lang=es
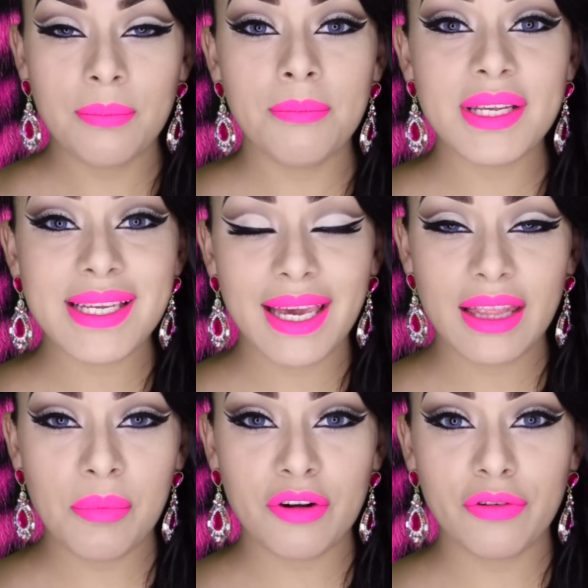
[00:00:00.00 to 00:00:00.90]
Mi
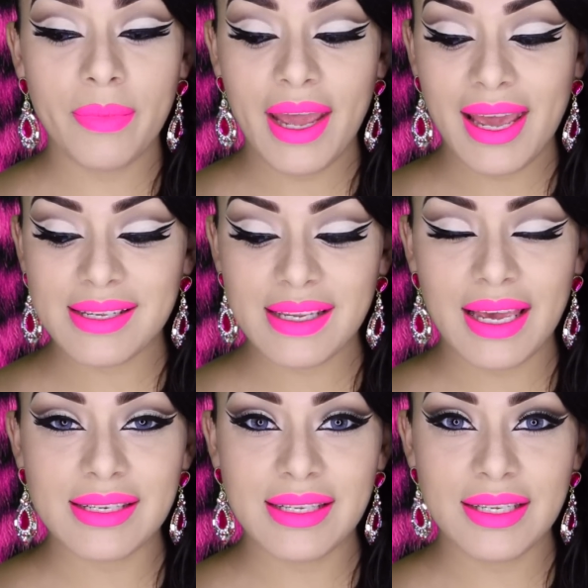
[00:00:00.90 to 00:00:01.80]
siguiente perfume es
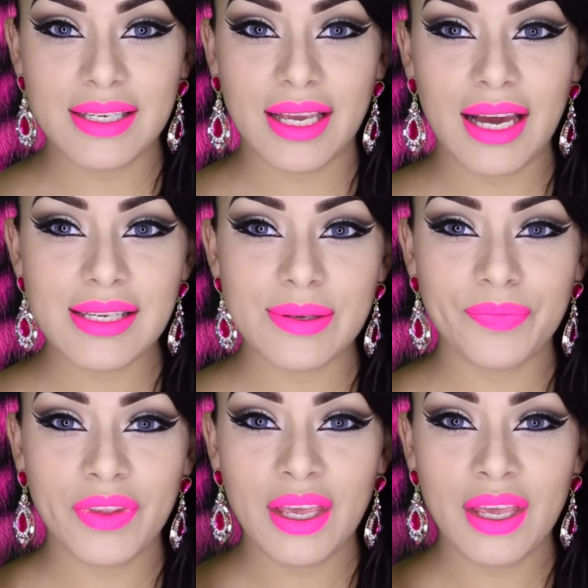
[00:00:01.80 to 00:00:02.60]
este, chicas.